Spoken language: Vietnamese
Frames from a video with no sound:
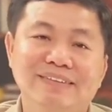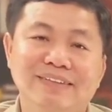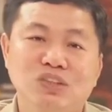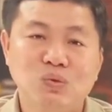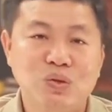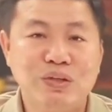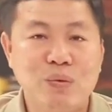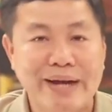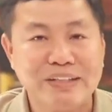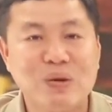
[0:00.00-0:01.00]
chúng tôi
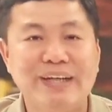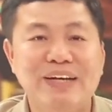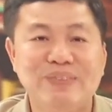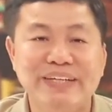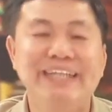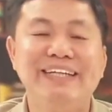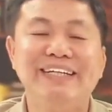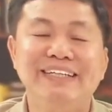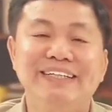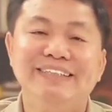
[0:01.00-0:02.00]
hoàn toàn đồng ý
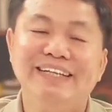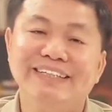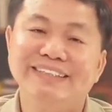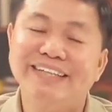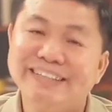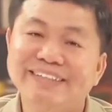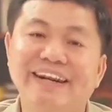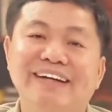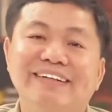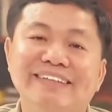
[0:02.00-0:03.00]
nhưng thiết
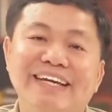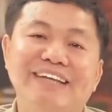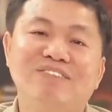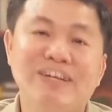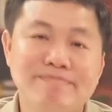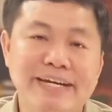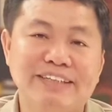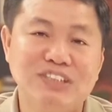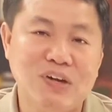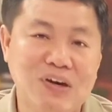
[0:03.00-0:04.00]
tưởng nên phân biệt
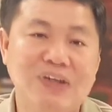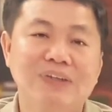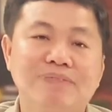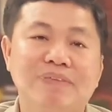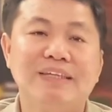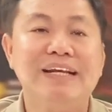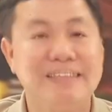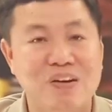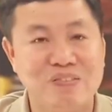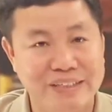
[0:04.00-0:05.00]
rõ dân
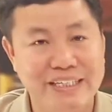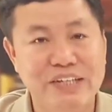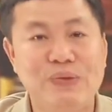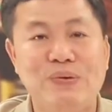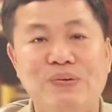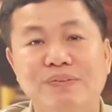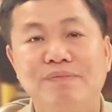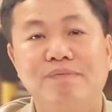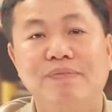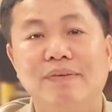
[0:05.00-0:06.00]
tộc và chế độ
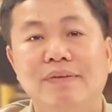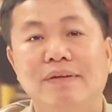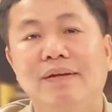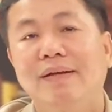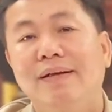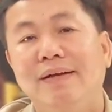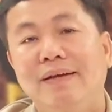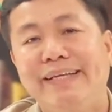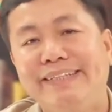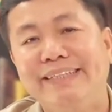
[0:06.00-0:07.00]

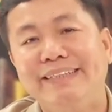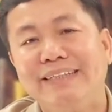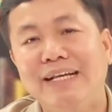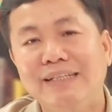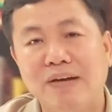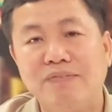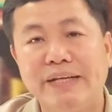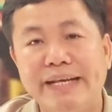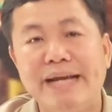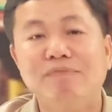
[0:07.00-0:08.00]
lịch sử dân tộc
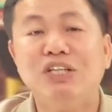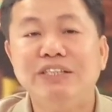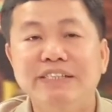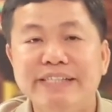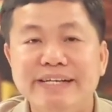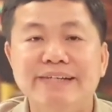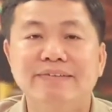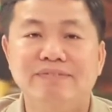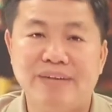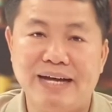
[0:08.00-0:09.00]
việt nam nói riêng
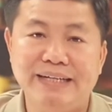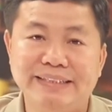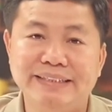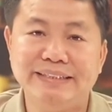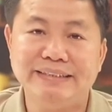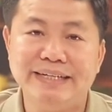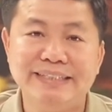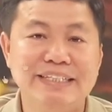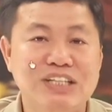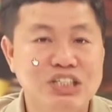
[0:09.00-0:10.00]
và lịch sử thế
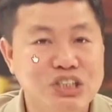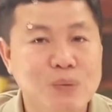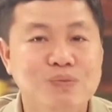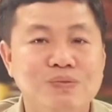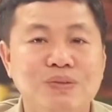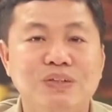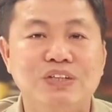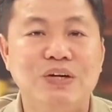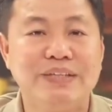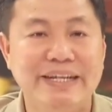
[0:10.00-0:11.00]
giới nói chung
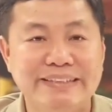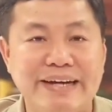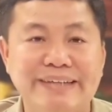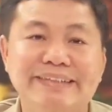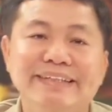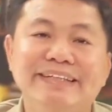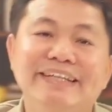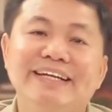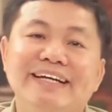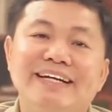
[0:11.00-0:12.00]
cho thấy rằng
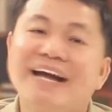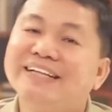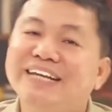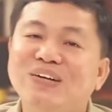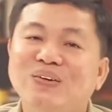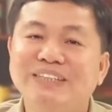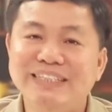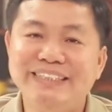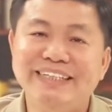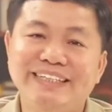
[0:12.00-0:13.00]
các chế độ
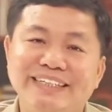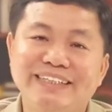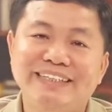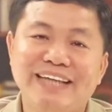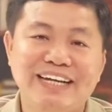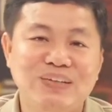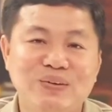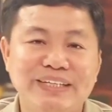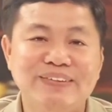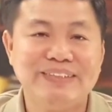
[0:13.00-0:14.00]
chính trị thay
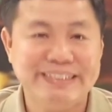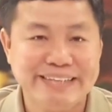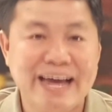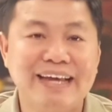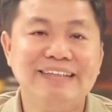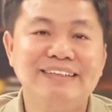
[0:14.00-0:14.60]
đổi theo thời gian